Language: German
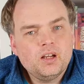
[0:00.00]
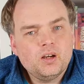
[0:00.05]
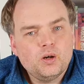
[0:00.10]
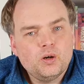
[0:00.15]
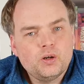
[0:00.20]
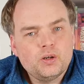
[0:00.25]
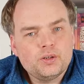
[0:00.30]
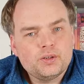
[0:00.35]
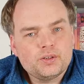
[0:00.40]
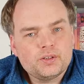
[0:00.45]

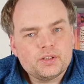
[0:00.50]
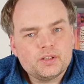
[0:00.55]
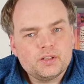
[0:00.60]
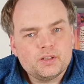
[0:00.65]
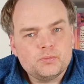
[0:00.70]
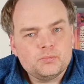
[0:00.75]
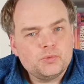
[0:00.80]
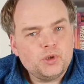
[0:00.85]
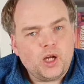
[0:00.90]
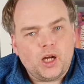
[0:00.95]
Und
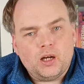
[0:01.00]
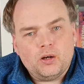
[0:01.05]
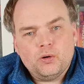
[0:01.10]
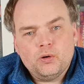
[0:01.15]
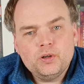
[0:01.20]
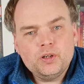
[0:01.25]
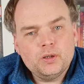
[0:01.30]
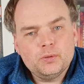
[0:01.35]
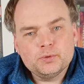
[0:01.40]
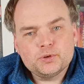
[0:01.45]
ähm, ja,
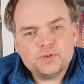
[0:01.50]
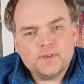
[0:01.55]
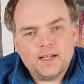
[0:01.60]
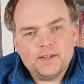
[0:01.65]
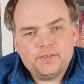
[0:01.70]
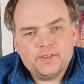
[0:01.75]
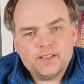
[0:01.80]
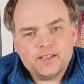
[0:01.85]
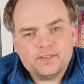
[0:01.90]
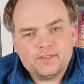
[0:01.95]
ohne
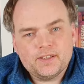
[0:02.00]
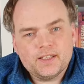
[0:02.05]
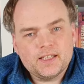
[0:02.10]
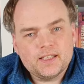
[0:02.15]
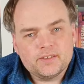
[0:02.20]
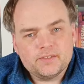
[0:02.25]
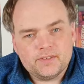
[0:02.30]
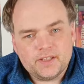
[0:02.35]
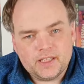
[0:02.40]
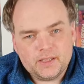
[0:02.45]
Umschweife
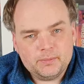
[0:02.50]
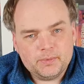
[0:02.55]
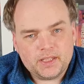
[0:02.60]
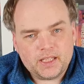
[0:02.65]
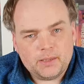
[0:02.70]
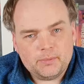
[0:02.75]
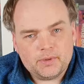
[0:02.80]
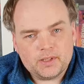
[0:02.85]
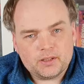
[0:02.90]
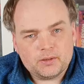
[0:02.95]
deswegen werde ich
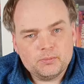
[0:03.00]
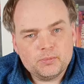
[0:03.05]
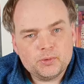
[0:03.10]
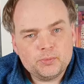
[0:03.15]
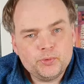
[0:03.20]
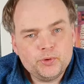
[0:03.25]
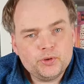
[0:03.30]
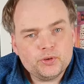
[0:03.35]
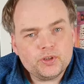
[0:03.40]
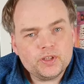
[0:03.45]
mich einmal darum
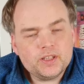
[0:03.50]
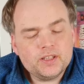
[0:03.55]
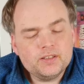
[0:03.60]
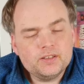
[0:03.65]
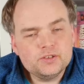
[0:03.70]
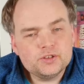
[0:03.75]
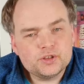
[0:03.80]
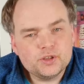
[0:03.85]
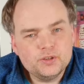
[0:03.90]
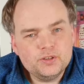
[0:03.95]
bemühen, euch
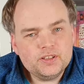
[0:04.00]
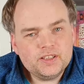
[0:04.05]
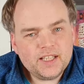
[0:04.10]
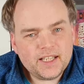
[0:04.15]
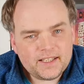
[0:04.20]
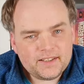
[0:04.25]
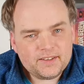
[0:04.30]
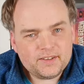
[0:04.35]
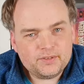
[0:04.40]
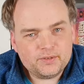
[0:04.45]
diesen schönen
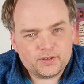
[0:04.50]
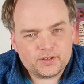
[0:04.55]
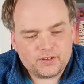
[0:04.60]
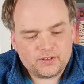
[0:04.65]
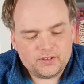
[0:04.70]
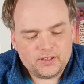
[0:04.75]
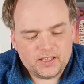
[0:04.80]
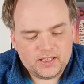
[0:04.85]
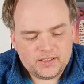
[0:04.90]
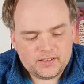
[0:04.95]
Text
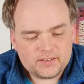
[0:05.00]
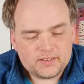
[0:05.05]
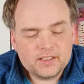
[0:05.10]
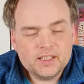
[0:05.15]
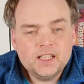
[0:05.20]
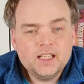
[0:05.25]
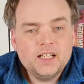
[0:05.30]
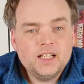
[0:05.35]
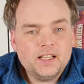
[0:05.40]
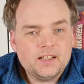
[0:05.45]
vorzulesen.
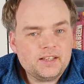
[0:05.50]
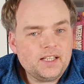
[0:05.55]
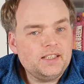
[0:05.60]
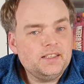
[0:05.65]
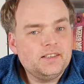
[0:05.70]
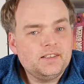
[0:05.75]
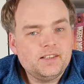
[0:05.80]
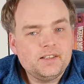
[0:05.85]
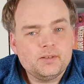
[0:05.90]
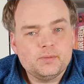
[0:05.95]
Es
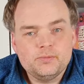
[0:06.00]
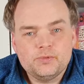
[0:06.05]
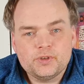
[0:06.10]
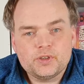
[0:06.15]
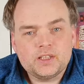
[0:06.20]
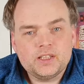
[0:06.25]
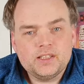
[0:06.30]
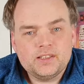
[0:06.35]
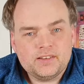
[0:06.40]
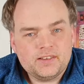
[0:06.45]
handelt sich um
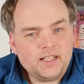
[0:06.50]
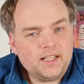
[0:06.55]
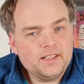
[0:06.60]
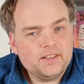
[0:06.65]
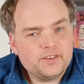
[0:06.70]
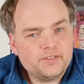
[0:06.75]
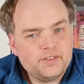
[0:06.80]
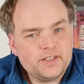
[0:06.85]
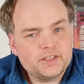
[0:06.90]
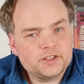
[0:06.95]
wirklich
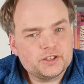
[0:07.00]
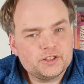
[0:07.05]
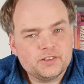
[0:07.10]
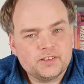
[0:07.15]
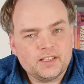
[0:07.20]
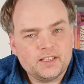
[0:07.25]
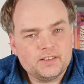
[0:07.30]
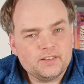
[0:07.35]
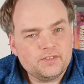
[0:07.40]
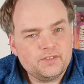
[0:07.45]
Science Fiction,
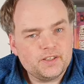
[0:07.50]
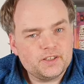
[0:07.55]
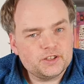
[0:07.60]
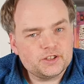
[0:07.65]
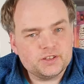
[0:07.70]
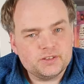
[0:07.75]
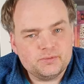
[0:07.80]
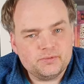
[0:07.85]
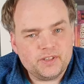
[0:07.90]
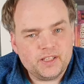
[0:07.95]
Science
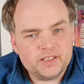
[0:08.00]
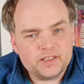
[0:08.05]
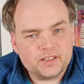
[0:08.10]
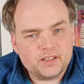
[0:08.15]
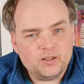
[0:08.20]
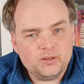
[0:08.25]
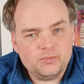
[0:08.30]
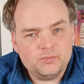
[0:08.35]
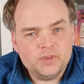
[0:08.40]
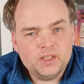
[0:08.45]
Fiction im
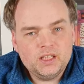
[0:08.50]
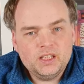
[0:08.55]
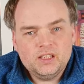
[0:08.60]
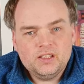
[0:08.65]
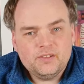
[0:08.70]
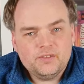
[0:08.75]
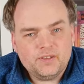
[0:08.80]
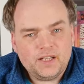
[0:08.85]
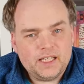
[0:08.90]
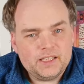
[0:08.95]
Weltraum
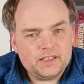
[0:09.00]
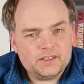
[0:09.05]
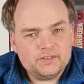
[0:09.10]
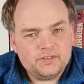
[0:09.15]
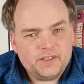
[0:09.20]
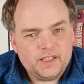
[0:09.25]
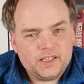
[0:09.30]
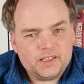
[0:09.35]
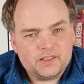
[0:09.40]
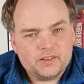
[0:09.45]
weit
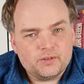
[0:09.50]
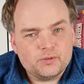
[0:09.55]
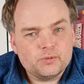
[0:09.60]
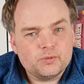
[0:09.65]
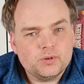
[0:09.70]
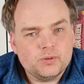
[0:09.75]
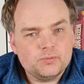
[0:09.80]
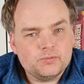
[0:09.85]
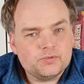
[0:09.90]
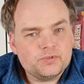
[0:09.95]
entfernte
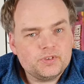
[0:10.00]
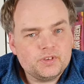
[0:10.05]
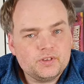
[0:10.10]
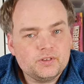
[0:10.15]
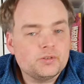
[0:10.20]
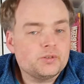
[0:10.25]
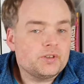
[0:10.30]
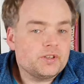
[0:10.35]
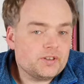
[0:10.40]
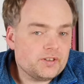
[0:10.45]
Zukunft,
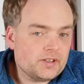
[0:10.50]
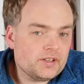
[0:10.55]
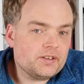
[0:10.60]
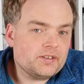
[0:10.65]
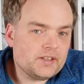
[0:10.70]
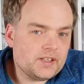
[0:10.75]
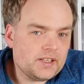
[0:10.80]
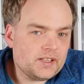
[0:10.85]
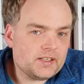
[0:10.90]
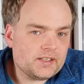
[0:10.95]
so
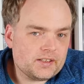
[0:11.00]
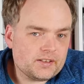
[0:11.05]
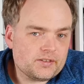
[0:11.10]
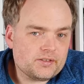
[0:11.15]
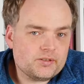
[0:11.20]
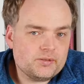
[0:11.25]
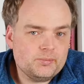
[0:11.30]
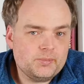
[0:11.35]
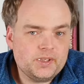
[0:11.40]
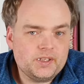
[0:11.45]
sehe ich
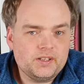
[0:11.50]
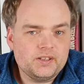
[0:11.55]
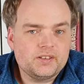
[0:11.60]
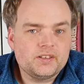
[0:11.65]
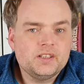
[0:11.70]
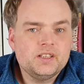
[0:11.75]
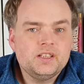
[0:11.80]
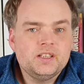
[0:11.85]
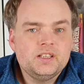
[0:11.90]
das zumindest,